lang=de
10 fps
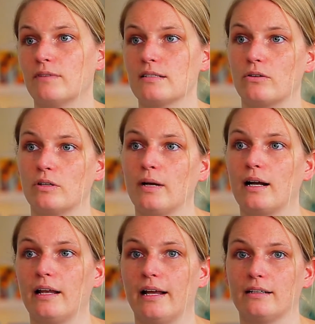was auch immer
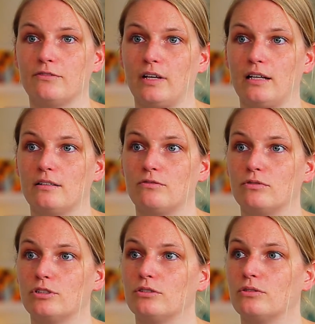gerade angefertigt
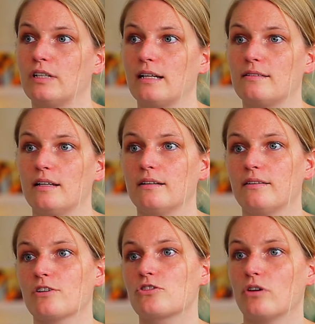wurde und erzählen
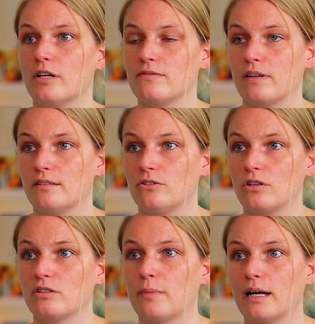sehr stolz, was sie
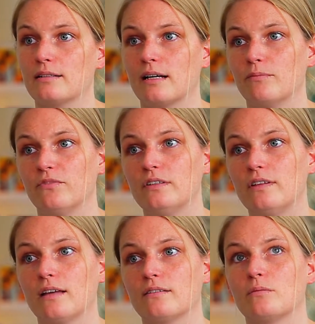dort gemacht haben, wie sie
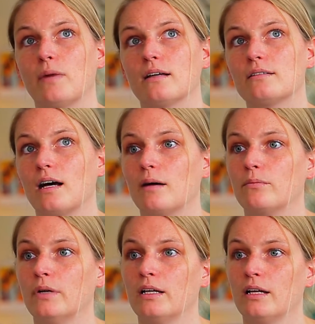es gemacht haben,